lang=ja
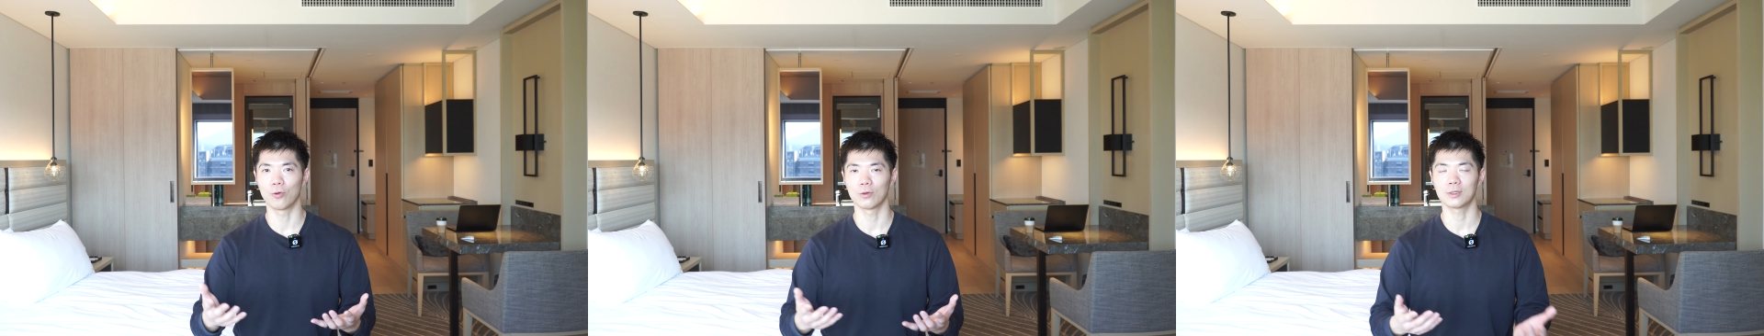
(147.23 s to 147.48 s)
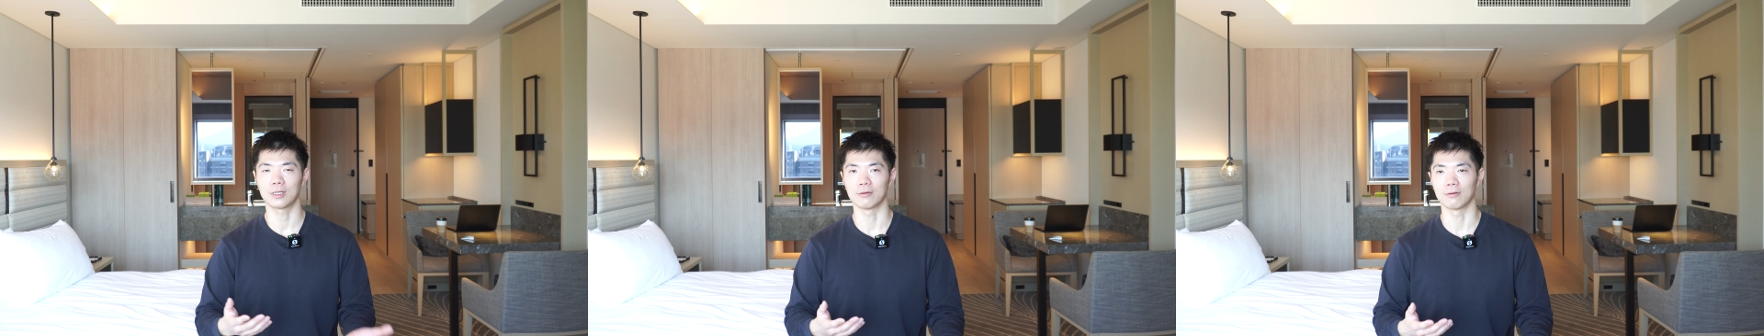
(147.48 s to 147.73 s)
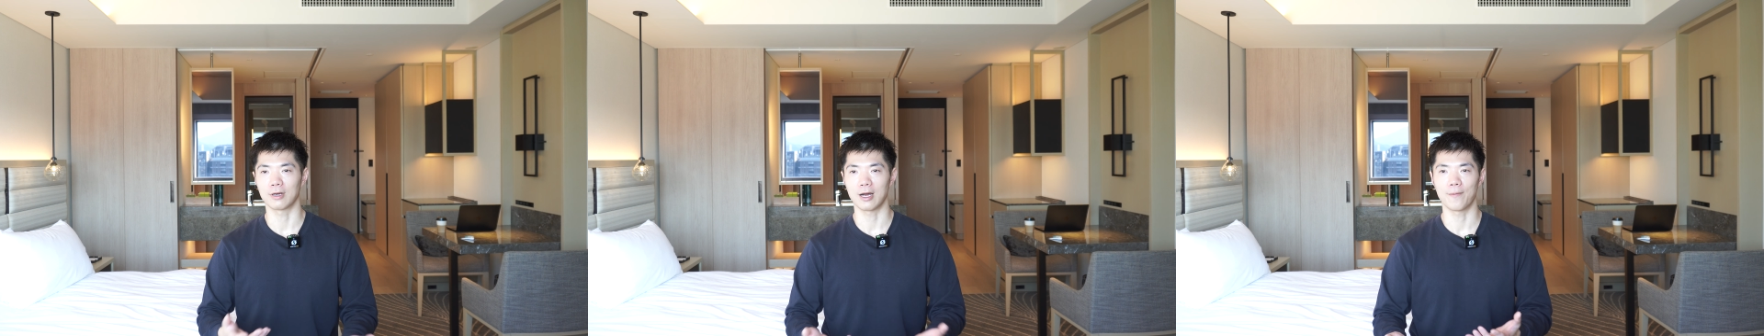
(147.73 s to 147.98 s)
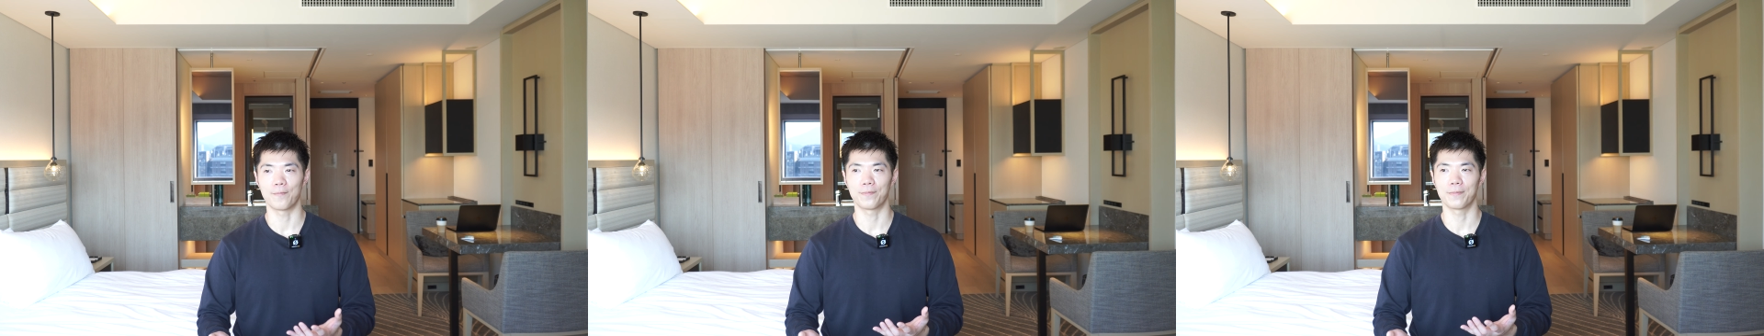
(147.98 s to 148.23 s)
こったの
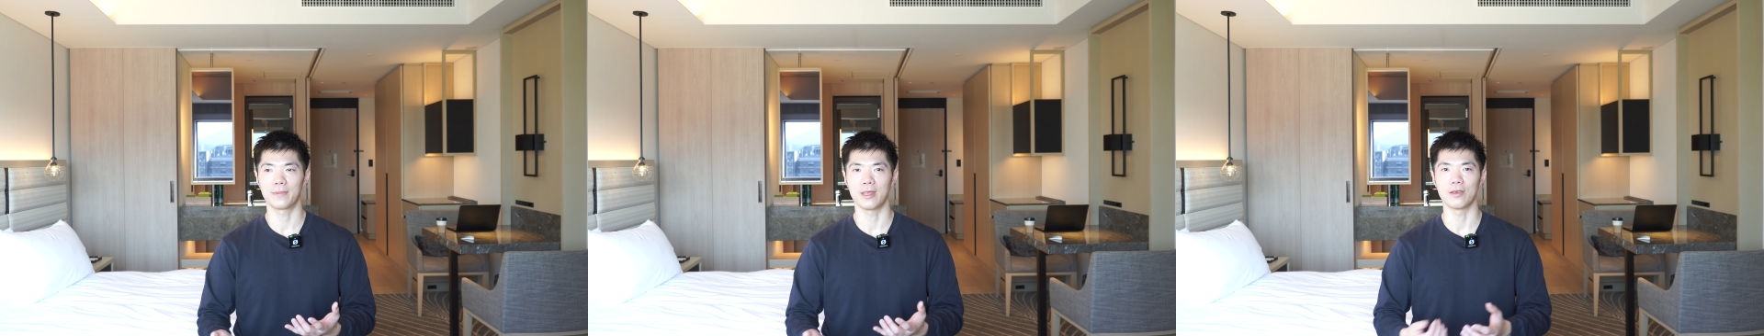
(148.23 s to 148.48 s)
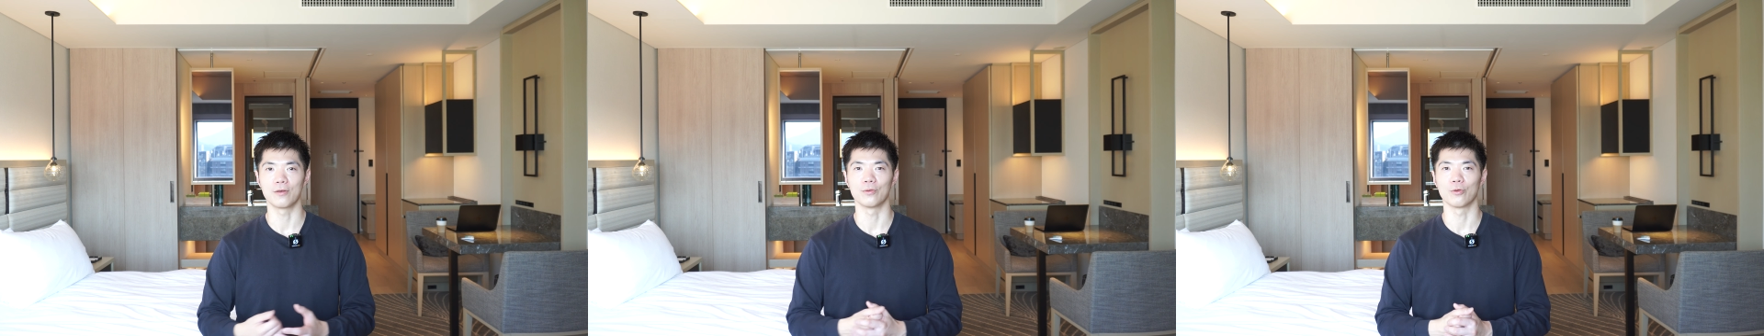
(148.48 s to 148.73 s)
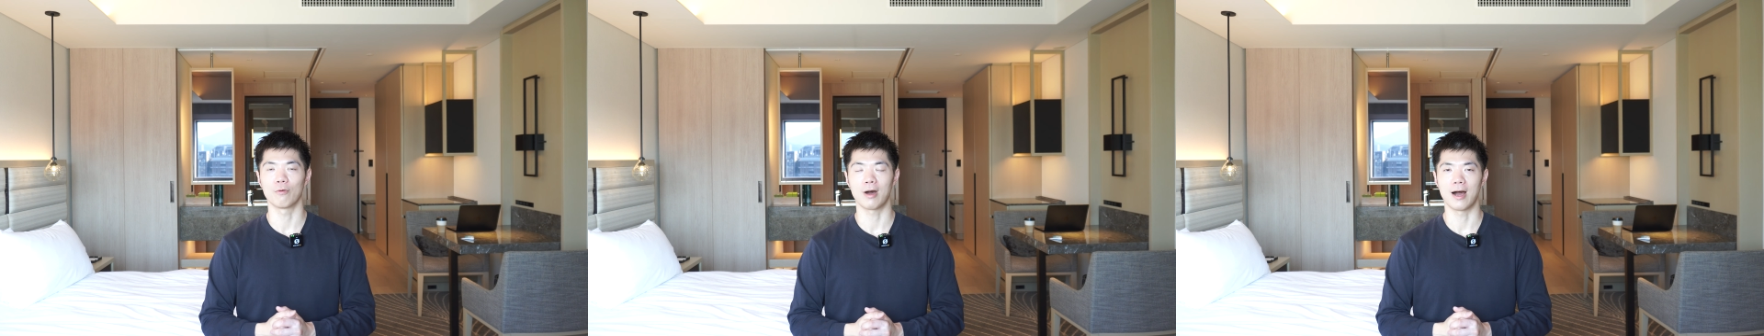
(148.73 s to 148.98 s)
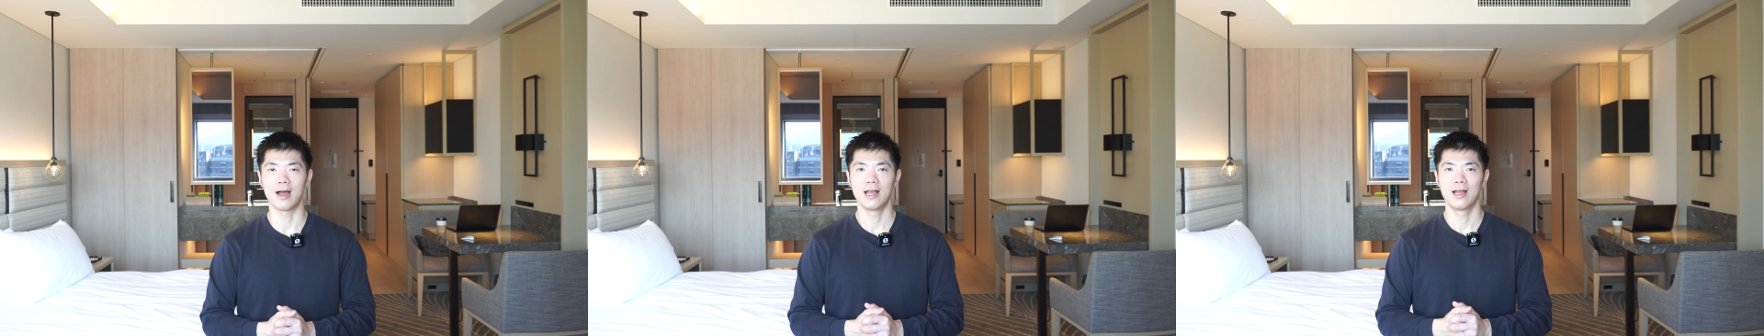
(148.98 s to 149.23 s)
かっていうのは